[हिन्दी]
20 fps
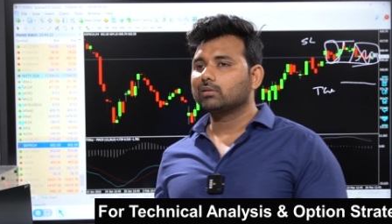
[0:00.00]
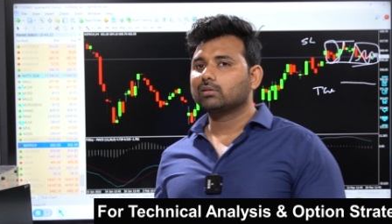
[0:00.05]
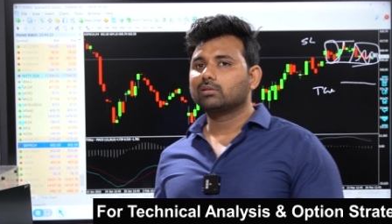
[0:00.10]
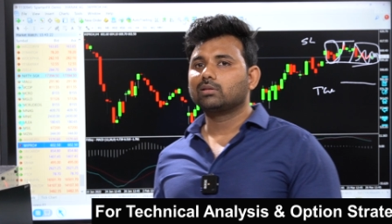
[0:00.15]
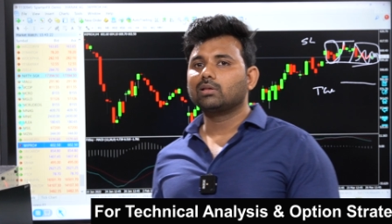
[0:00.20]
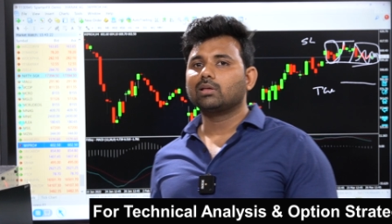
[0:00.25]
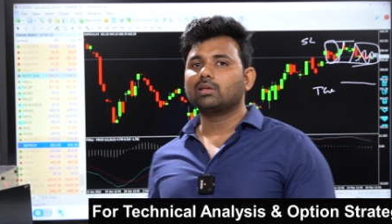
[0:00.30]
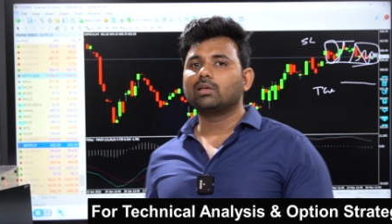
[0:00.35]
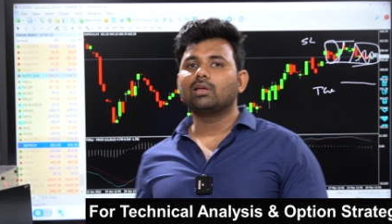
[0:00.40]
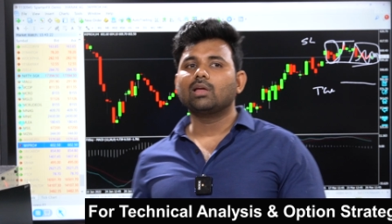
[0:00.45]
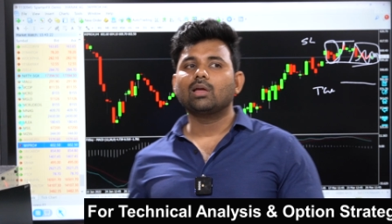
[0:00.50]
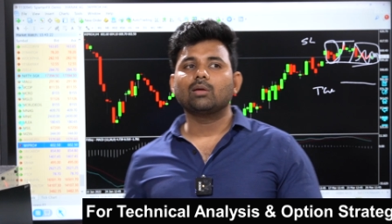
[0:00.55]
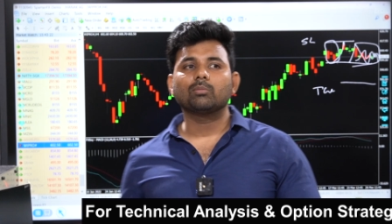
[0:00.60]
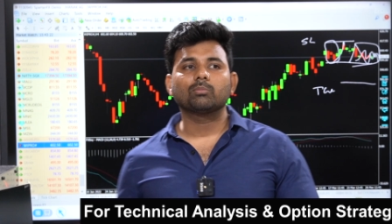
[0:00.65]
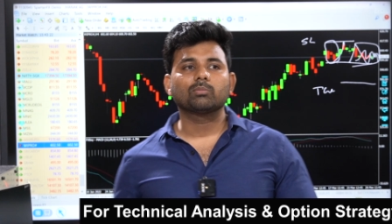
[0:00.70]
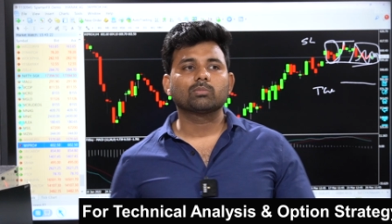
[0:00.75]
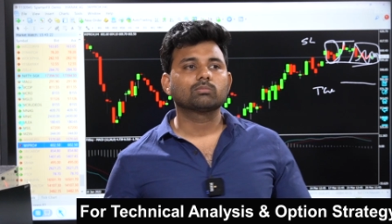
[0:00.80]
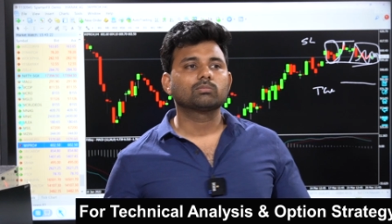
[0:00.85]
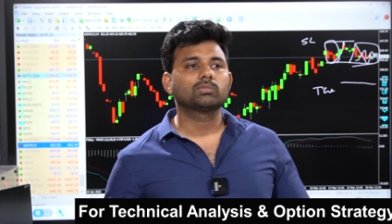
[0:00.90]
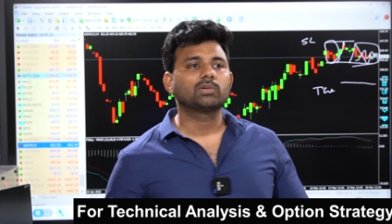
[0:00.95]
सकते कि ये
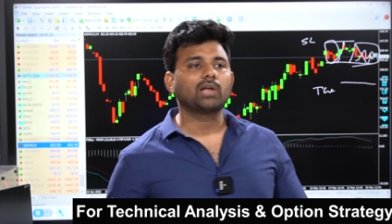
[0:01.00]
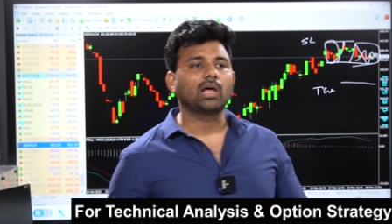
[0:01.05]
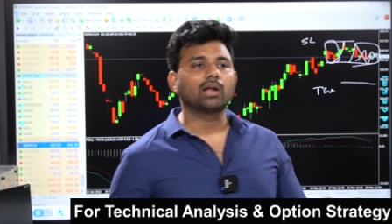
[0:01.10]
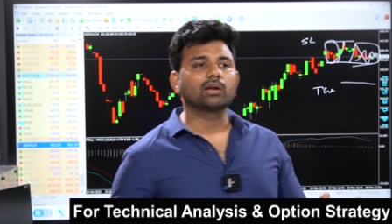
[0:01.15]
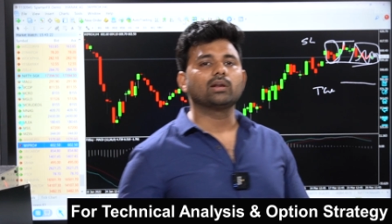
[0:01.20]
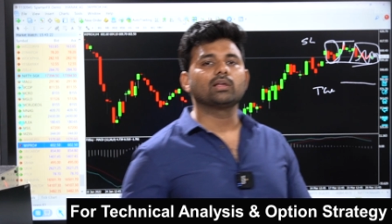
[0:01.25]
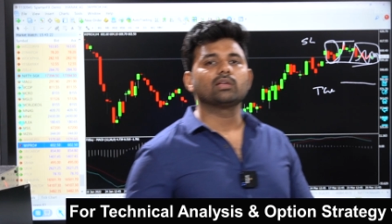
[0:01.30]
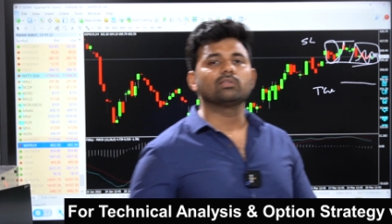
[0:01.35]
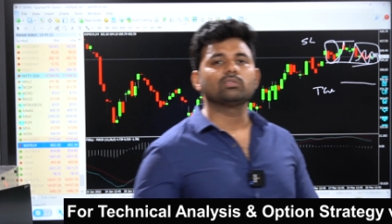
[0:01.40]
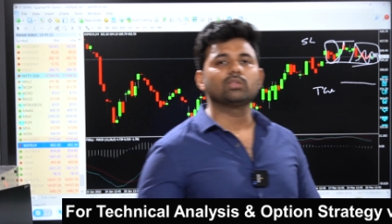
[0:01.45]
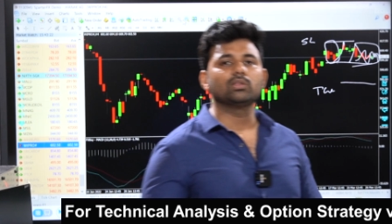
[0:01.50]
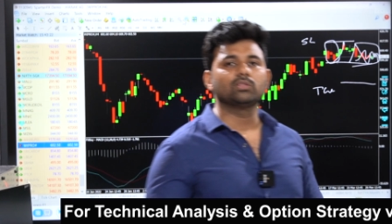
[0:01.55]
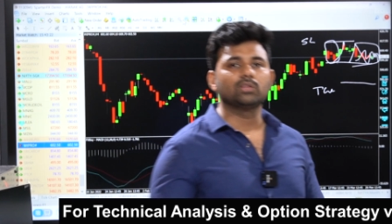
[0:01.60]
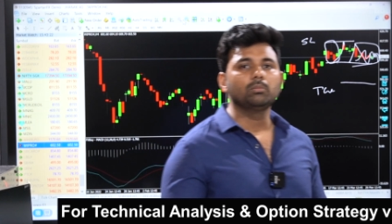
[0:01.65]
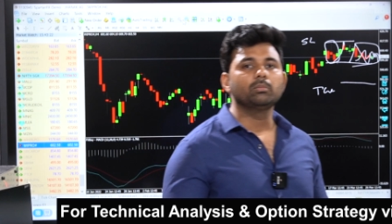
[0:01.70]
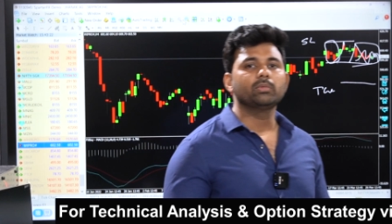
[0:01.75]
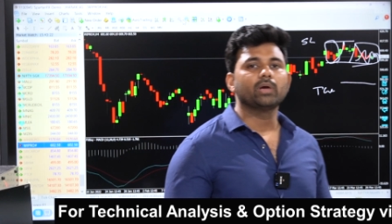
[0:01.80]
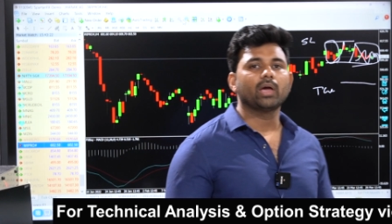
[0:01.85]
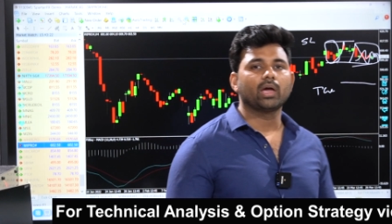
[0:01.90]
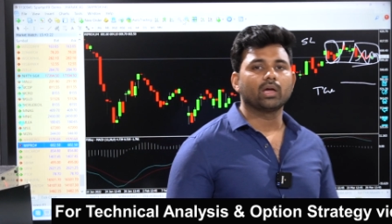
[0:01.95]
टारगेट कितने दिन
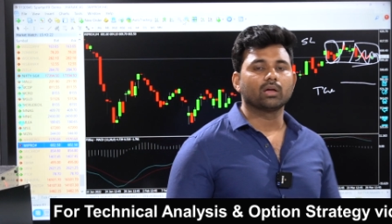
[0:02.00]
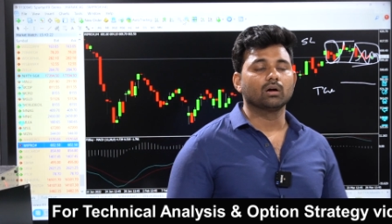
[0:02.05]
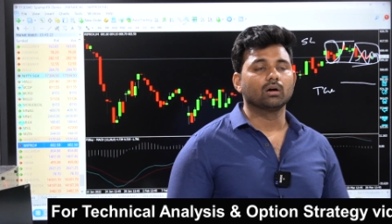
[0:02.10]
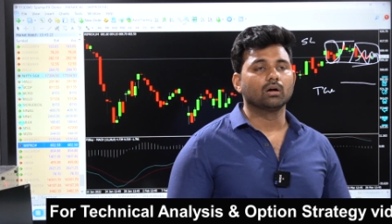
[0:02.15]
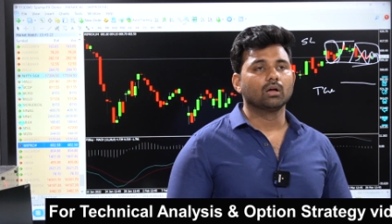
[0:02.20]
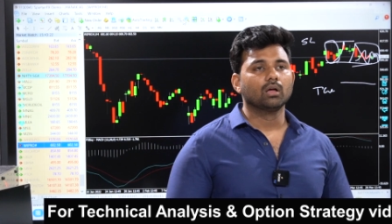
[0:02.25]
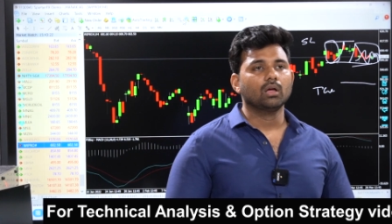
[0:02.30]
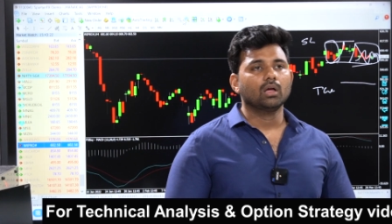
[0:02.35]
में आएगा